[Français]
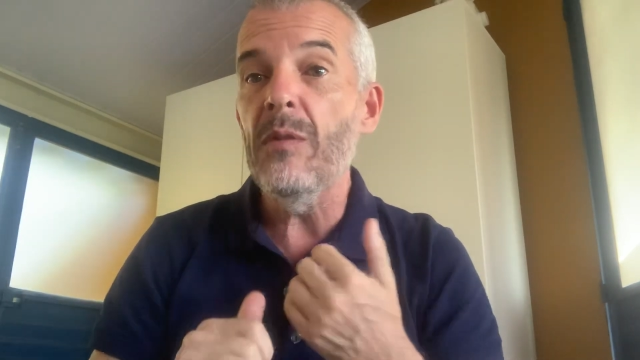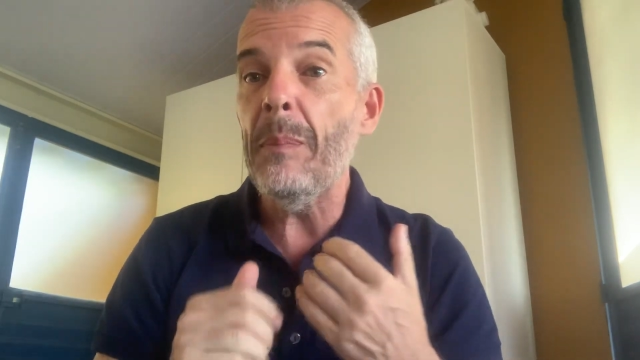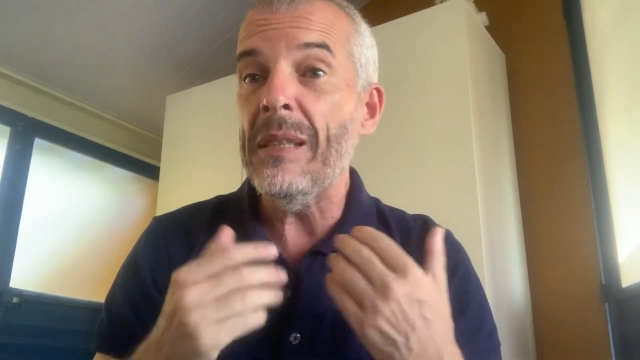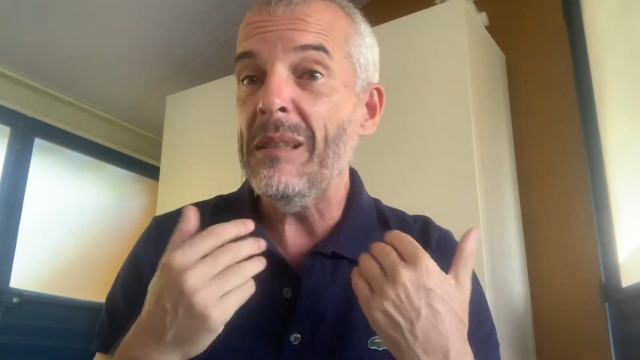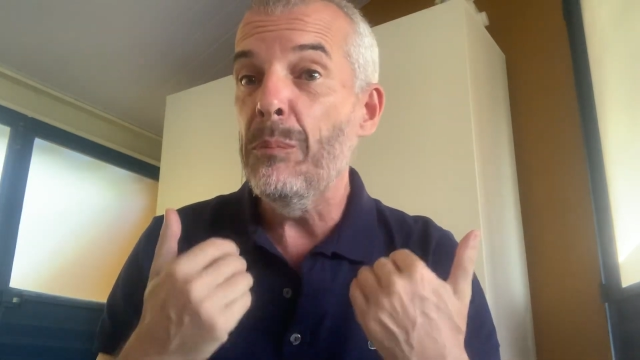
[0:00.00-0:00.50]
On
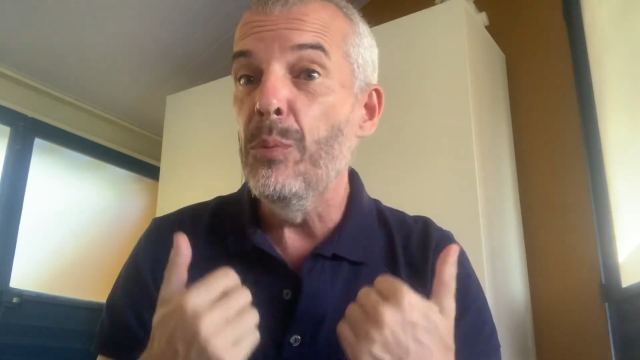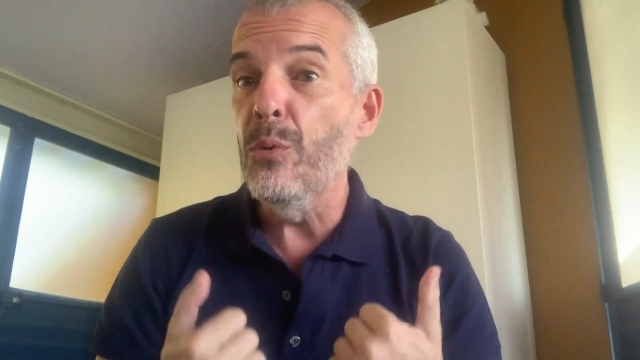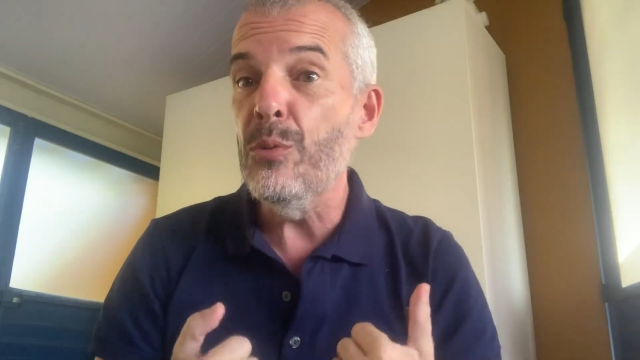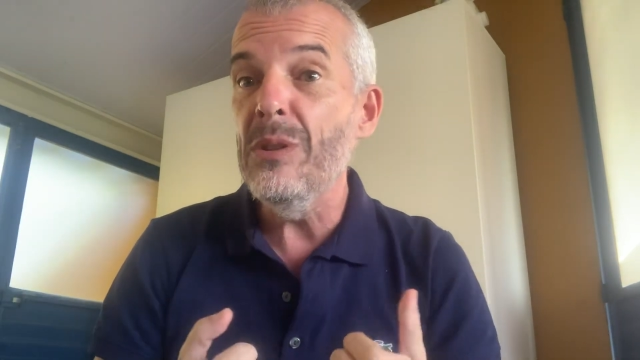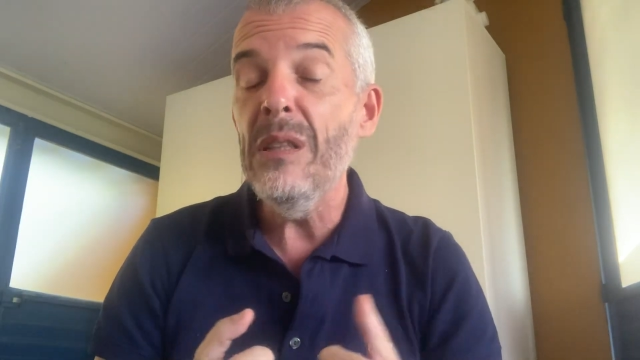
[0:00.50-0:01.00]
va passer
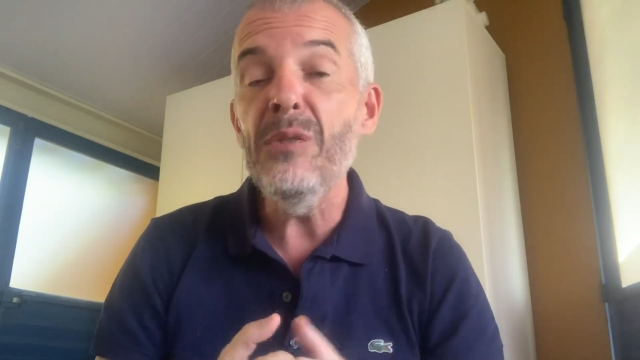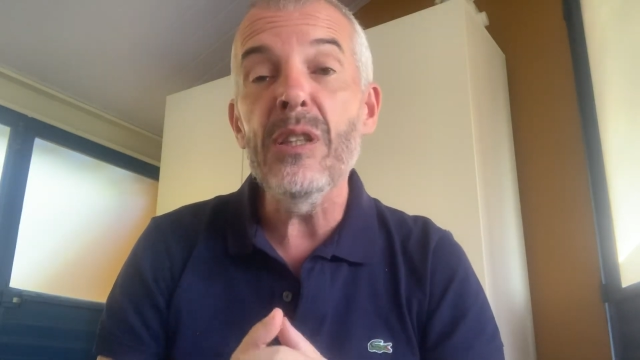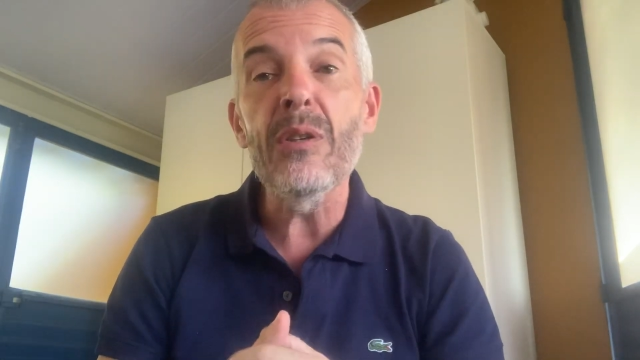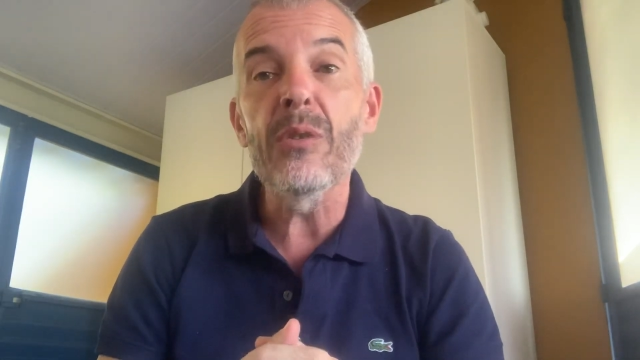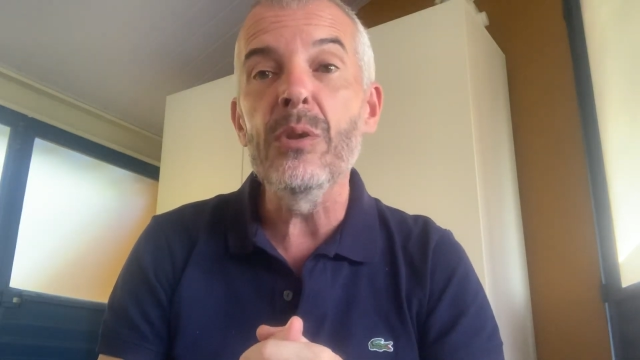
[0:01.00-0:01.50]
beaucoup de
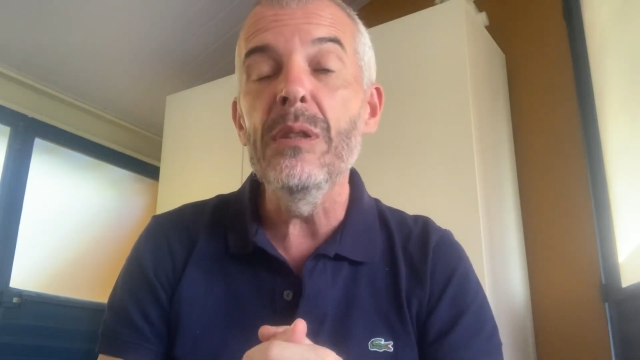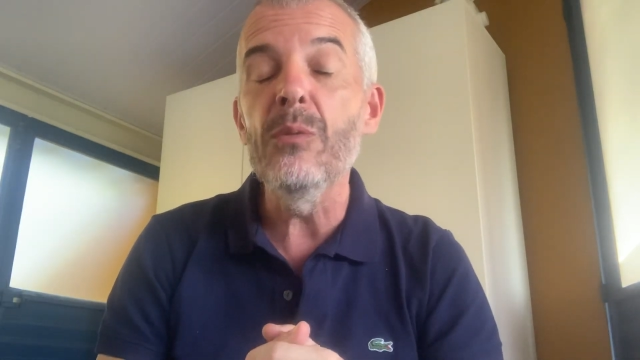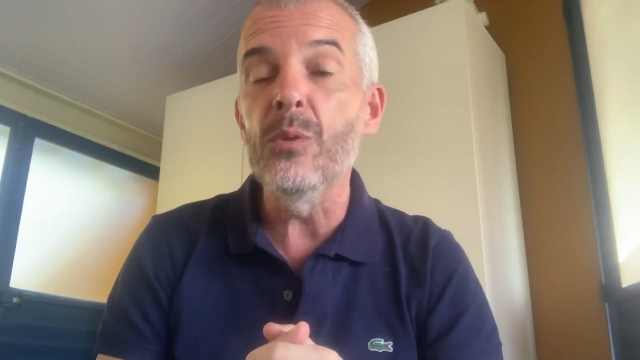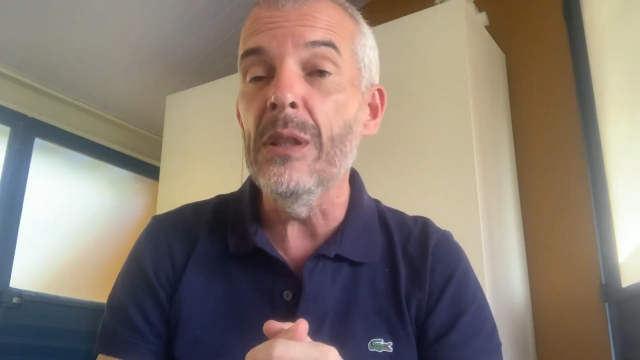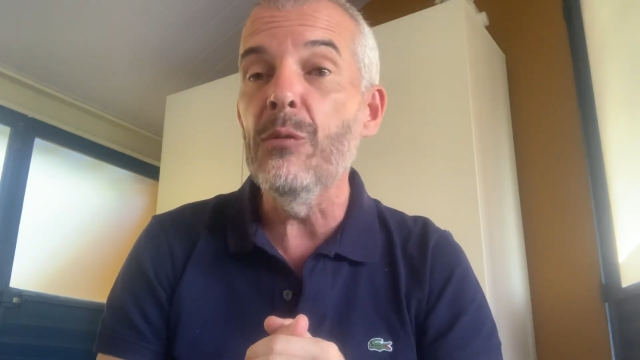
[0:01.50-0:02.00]
difficultés
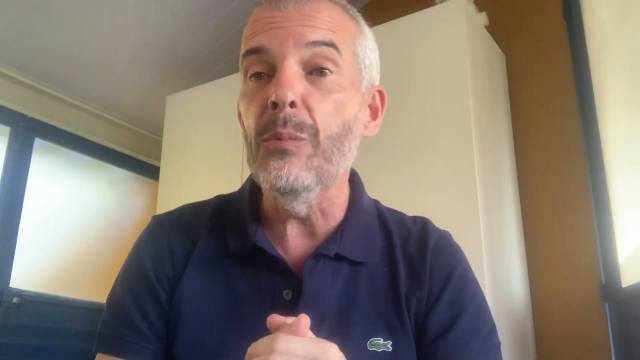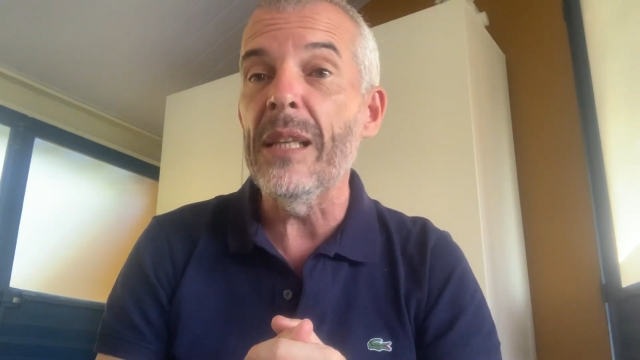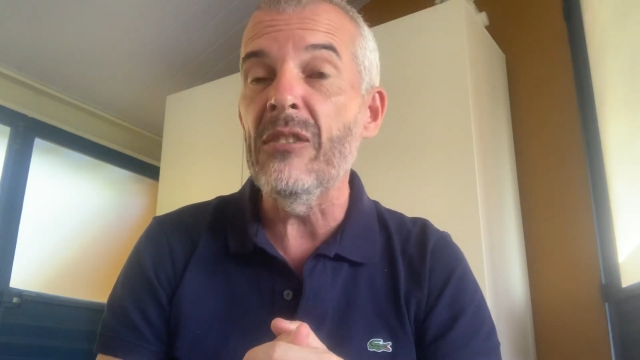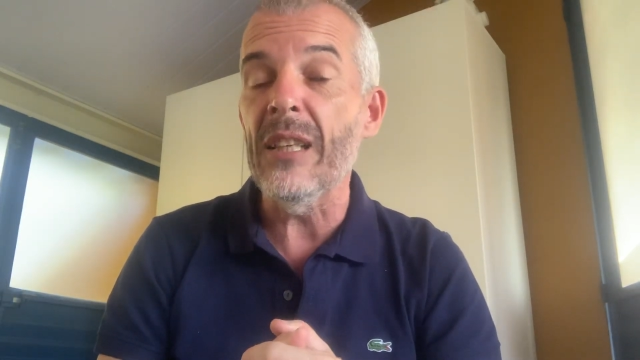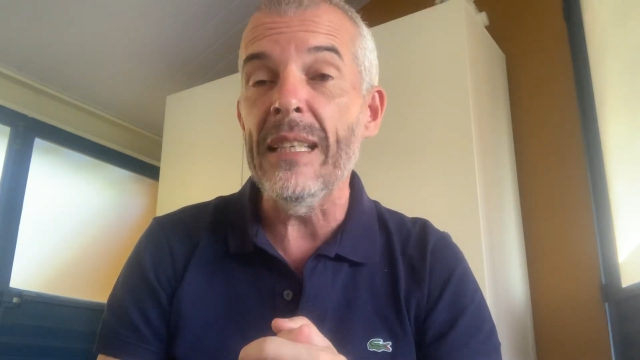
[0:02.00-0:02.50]
au niveau
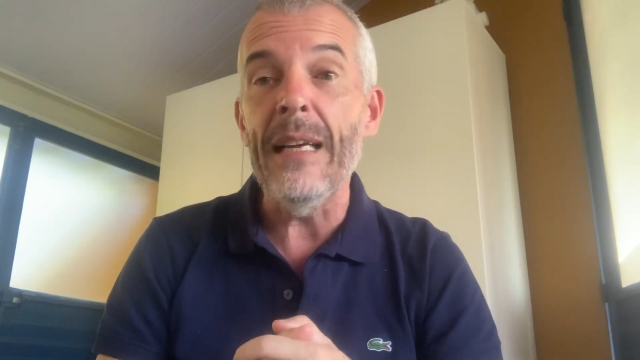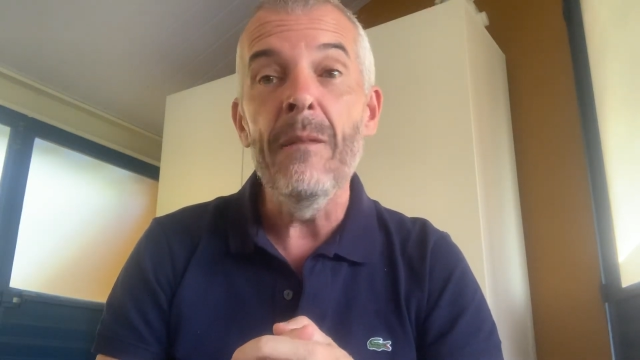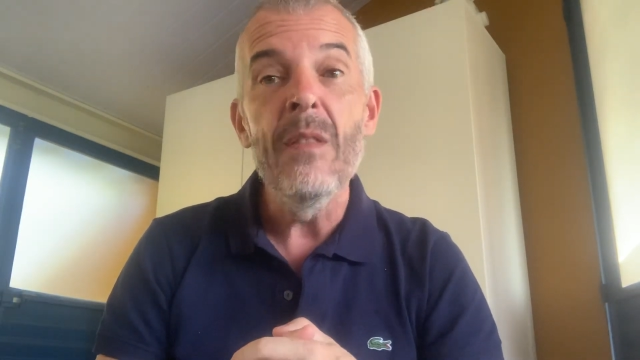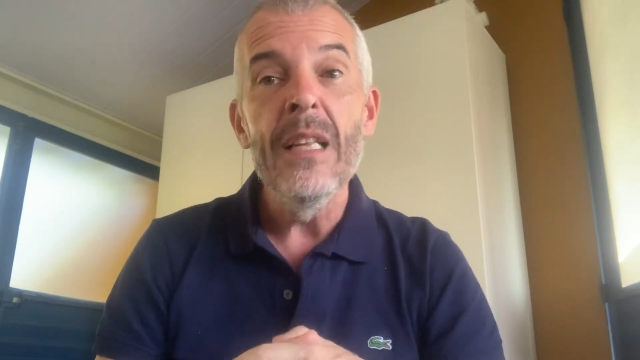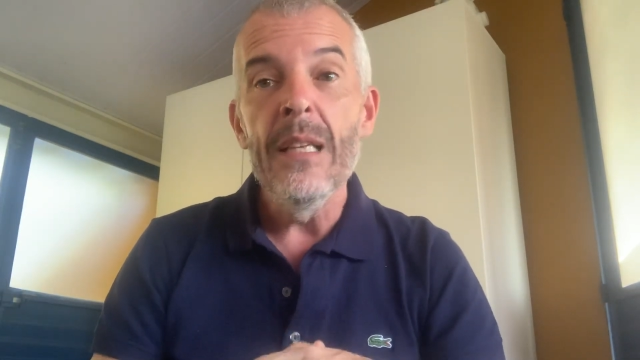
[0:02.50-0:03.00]
matériel.